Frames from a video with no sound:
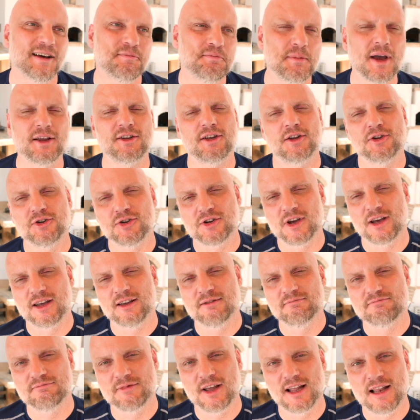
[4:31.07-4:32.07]
Miejcie
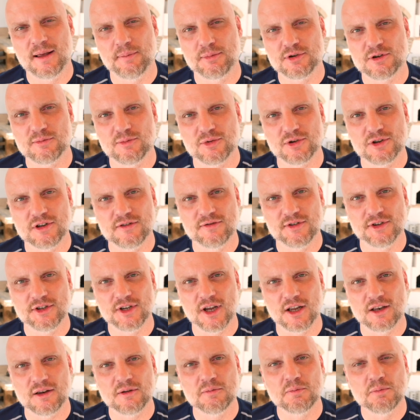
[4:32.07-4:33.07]
dzisiaj najlepszy możliwy
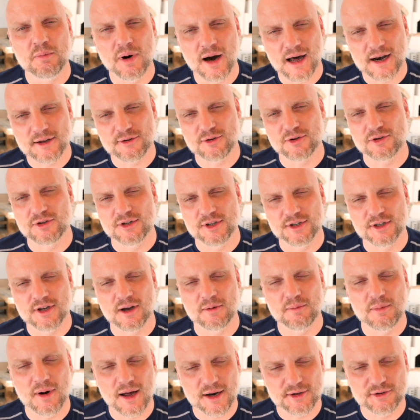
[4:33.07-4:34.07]
dzień. Bardzo
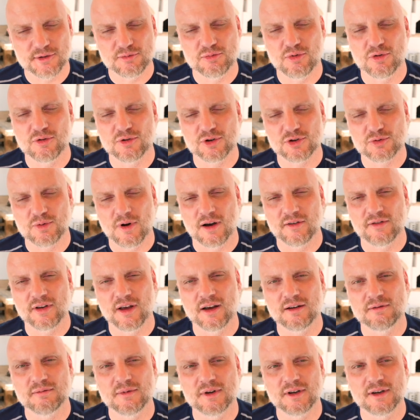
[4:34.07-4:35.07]
ściskam, bardzo
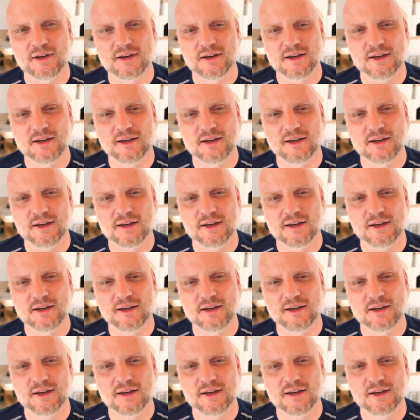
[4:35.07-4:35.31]
błogosławię. E,